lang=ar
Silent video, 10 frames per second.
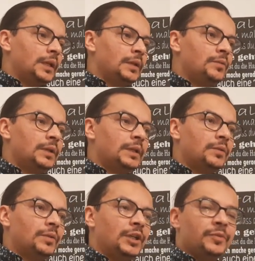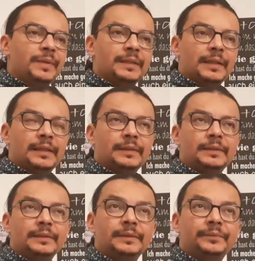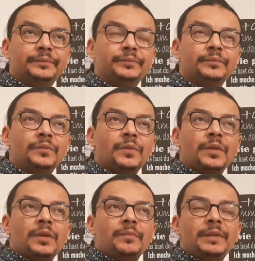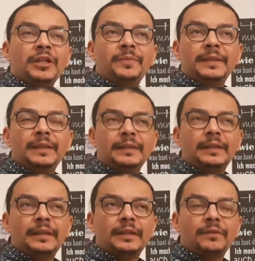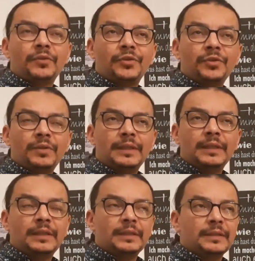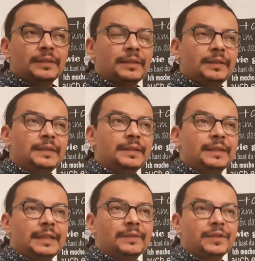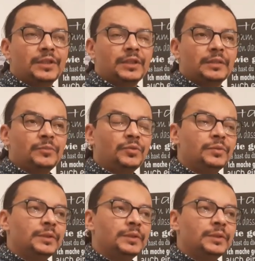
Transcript: ايوا وعجباته من عجباته هذيك الانترفونسيون هذاك لي سيستيم كيفاش يخدموا